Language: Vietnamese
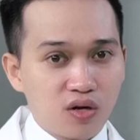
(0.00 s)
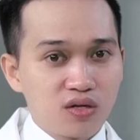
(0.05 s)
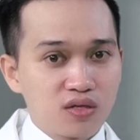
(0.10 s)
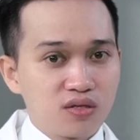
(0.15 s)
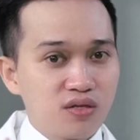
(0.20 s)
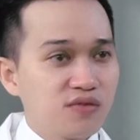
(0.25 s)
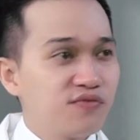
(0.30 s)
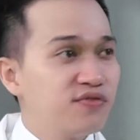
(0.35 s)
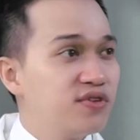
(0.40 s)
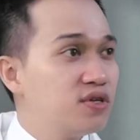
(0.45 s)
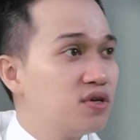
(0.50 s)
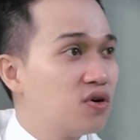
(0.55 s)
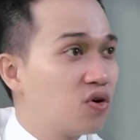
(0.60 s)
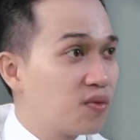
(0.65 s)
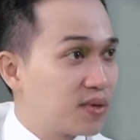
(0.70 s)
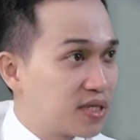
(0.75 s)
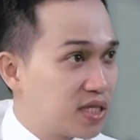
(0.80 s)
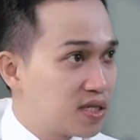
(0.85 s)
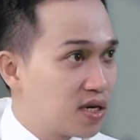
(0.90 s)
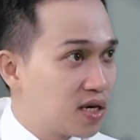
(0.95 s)
được những video
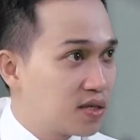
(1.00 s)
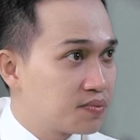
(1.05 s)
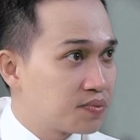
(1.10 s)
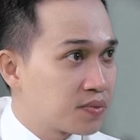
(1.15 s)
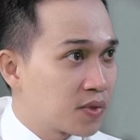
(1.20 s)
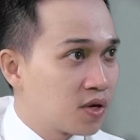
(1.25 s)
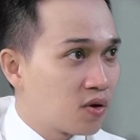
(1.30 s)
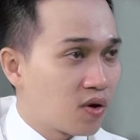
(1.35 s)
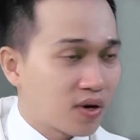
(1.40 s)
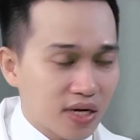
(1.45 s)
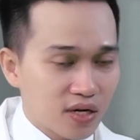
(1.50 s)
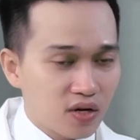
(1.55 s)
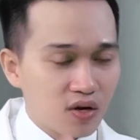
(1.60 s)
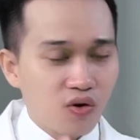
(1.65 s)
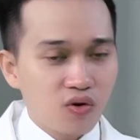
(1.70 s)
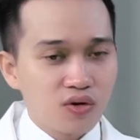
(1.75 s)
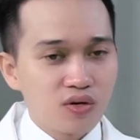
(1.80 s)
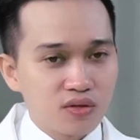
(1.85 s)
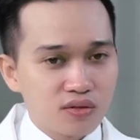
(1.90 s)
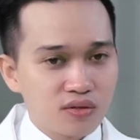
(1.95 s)
của sĩ tân hoặc là
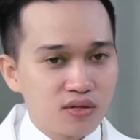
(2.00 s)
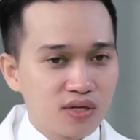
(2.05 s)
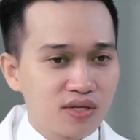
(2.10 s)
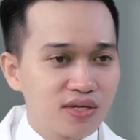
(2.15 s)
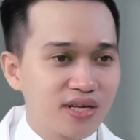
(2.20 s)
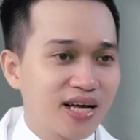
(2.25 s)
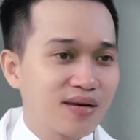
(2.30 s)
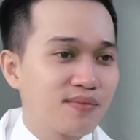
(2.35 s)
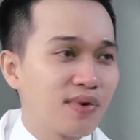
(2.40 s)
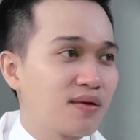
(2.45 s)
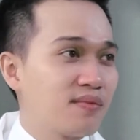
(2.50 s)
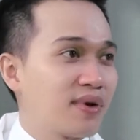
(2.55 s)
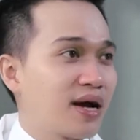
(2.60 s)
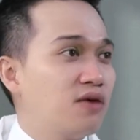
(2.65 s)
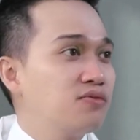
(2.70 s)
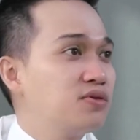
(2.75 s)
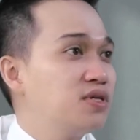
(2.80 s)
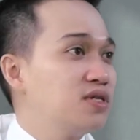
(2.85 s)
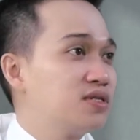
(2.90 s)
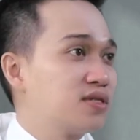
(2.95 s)
coi được những cái bài
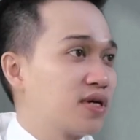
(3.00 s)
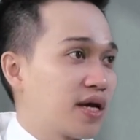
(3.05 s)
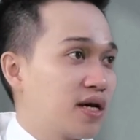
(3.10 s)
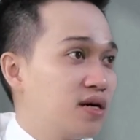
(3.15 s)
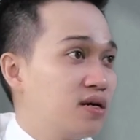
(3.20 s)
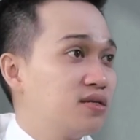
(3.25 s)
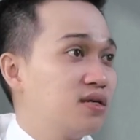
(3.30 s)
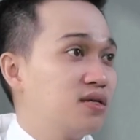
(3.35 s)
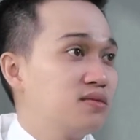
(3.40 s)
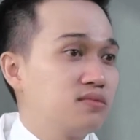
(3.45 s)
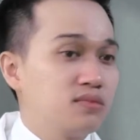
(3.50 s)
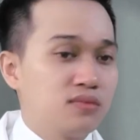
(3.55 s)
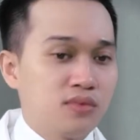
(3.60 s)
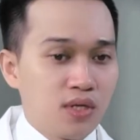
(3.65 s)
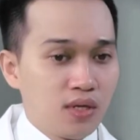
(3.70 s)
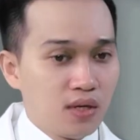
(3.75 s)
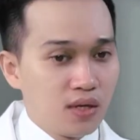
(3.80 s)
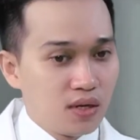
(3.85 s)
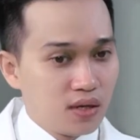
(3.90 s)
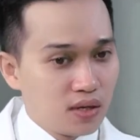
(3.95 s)
báo chia sẻ ở trên
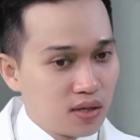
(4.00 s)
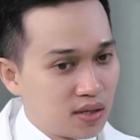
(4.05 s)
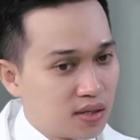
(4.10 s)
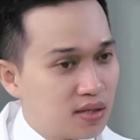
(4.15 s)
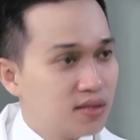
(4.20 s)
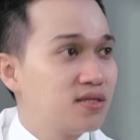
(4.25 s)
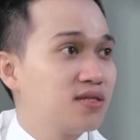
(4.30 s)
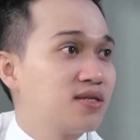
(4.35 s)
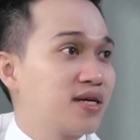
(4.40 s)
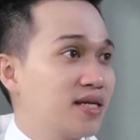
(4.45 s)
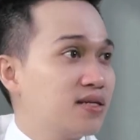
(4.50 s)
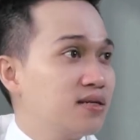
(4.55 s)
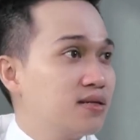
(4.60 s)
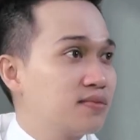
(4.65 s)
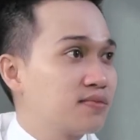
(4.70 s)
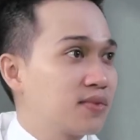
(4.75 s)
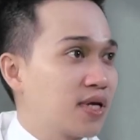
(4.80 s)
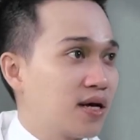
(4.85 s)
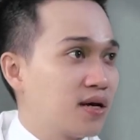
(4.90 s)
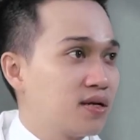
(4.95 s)
uh, internet đó,
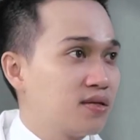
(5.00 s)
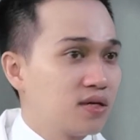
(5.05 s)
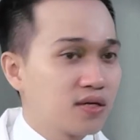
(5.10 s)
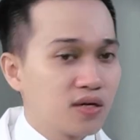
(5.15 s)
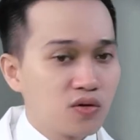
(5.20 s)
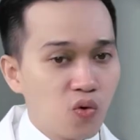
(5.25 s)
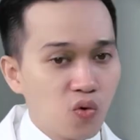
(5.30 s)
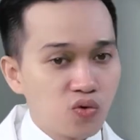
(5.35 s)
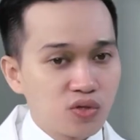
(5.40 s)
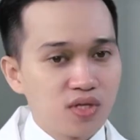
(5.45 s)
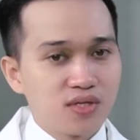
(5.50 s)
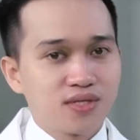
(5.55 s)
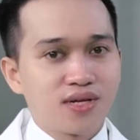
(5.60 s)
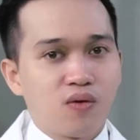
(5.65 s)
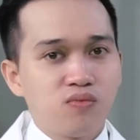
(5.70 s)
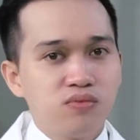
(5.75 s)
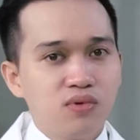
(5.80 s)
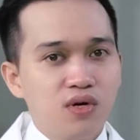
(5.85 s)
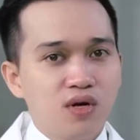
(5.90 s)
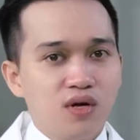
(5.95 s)
ha những cái nguồn chính
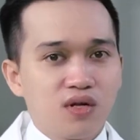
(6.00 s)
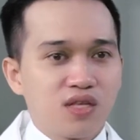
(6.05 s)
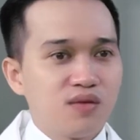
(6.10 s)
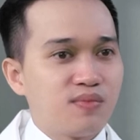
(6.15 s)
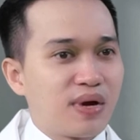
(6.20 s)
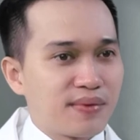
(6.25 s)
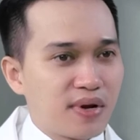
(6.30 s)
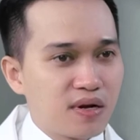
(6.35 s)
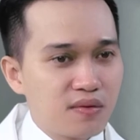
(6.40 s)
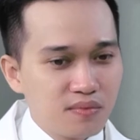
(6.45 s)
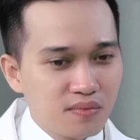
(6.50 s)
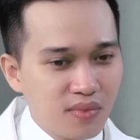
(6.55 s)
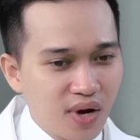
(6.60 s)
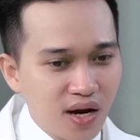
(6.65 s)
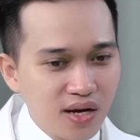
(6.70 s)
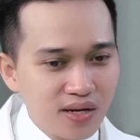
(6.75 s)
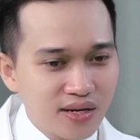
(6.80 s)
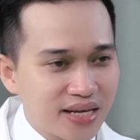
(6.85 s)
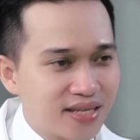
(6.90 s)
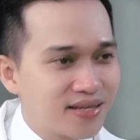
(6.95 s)
thống thì bạn
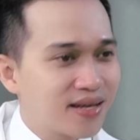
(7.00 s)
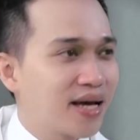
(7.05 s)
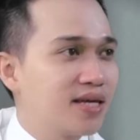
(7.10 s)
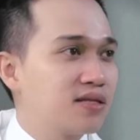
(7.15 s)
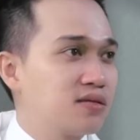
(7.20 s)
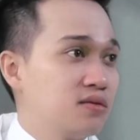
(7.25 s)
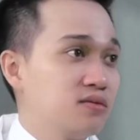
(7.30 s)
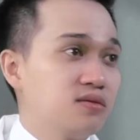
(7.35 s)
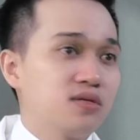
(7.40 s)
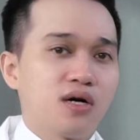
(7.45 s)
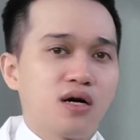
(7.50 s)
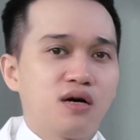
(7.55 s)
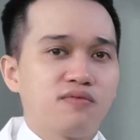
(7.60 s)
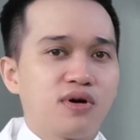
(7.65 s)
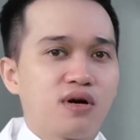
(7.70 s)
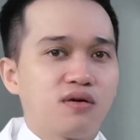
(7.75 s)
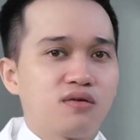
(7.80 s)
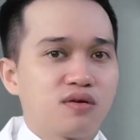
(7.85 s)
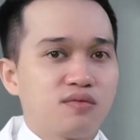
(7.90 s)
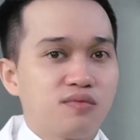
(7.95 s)
mới lấy tay tự rờ
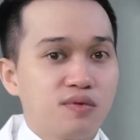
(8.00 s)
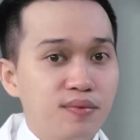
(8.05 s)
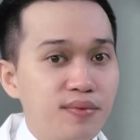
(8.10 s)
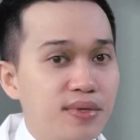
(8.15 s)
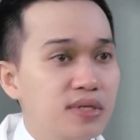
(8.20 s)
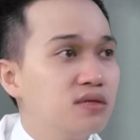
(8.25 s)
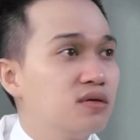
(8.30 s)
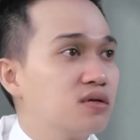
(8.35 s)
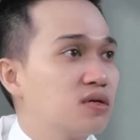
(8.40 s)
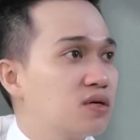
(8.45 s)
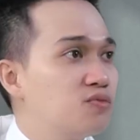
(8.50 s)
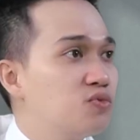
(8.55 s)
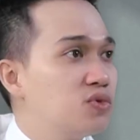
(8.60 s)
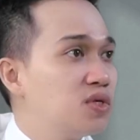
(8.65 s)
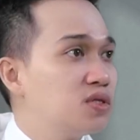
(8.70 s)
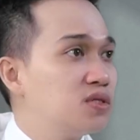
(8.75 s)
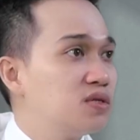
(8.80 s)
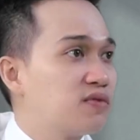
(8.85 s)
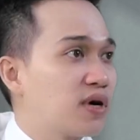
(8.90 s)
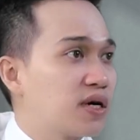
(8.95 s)
vào rồi mới biết được cái nguyên
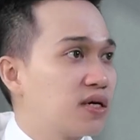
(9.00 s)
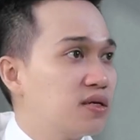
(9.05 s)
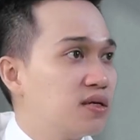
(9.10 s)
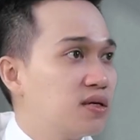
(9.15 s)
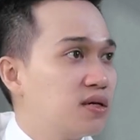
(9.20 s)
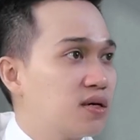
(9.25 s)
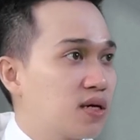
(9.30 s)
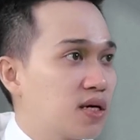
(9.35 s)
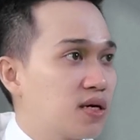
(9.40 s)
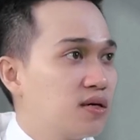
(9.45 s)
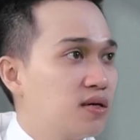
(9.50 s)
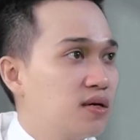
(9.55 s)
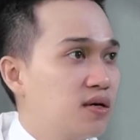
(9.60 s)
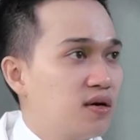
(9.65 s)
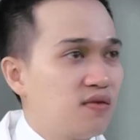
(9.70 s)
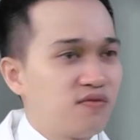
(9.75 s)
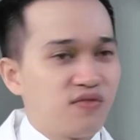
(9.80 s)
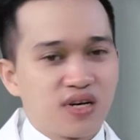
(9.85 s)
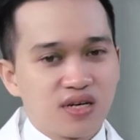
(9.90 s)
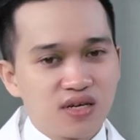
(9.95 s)
nhân như vậy ha
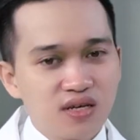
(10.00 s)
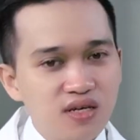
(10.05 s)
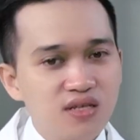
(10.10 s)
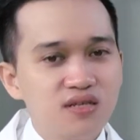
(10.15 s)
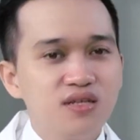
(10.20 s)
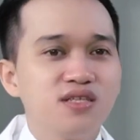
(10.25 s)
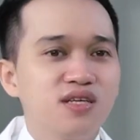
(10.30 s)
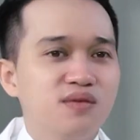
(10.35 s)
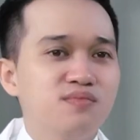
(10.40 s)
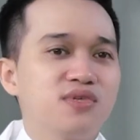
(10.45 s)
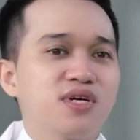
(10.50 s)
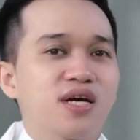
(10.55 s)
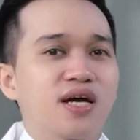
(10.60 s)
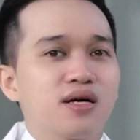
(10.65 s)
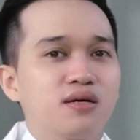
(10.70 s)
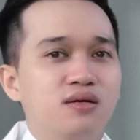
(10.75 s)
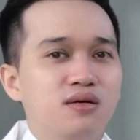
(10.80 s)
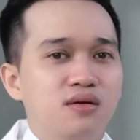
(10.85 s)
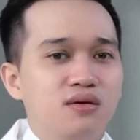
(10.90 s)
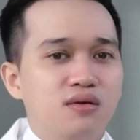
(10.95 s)
và khi đi kiểm tra
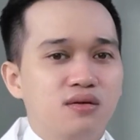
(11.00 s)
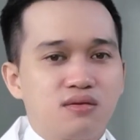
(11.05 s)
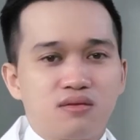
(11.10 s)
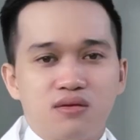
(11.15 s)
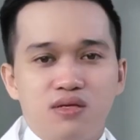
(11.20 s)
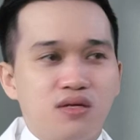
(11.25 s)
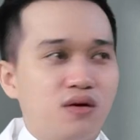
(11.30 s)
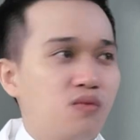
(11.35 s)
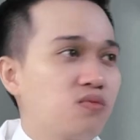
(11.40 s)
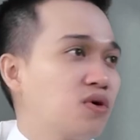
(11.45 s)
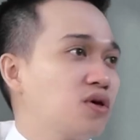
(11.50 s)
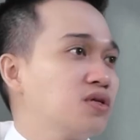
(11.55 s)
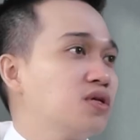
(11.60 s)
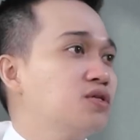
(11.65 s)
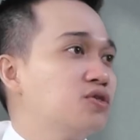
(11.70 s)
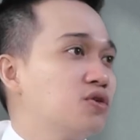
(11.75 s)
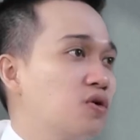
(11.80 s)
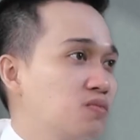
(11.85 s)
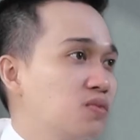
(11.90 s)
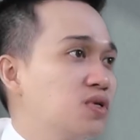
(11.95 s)
thì không có
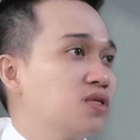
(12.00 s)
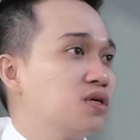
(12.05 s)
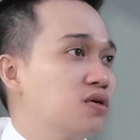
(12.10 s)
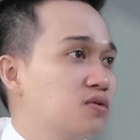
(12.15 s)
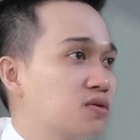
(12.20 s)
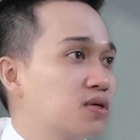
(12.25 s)
tinh trùng mất tiêu